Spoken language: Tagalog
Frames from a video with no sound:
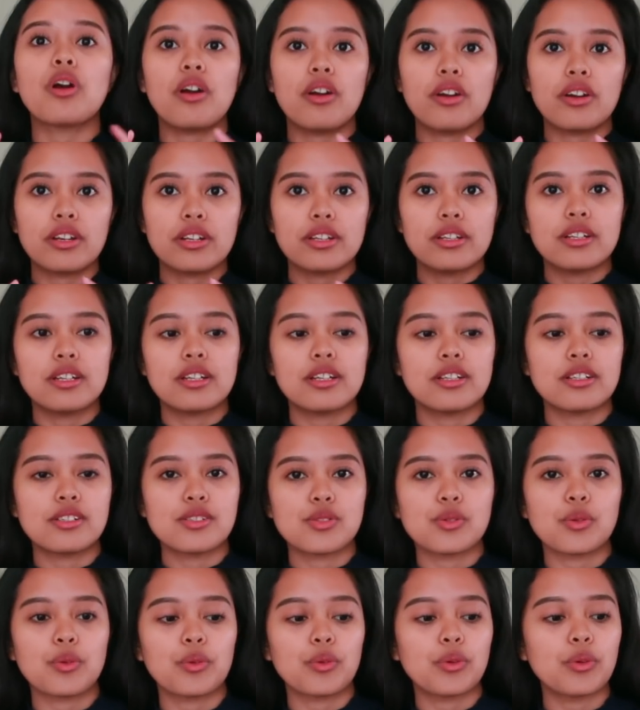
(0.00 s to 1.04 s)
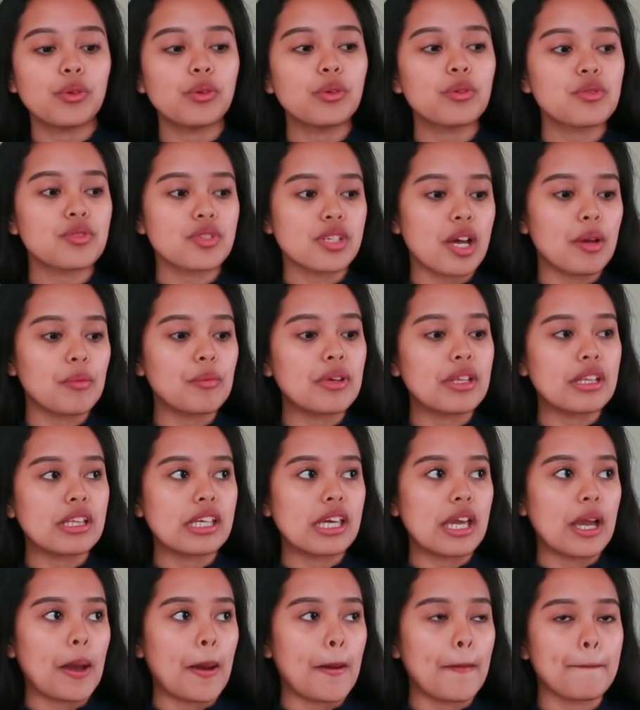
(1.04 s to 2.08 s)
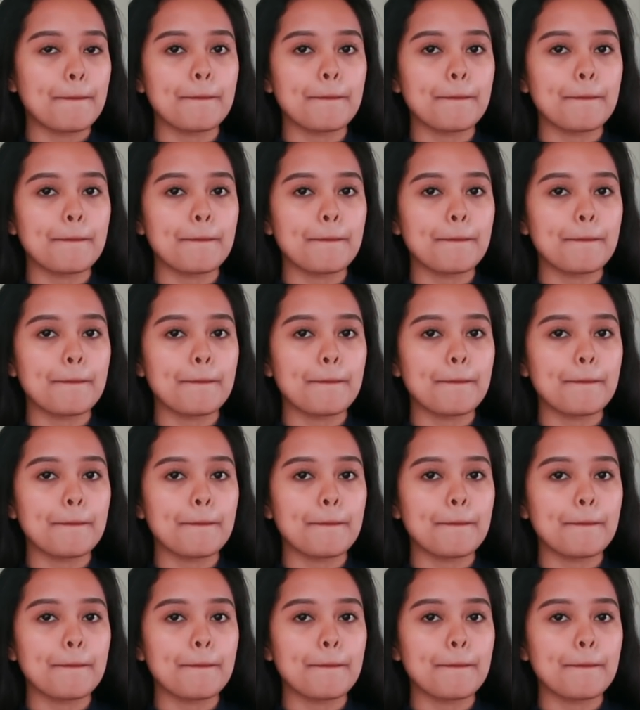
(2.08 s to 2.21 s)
card. So, yun yung sabi niya.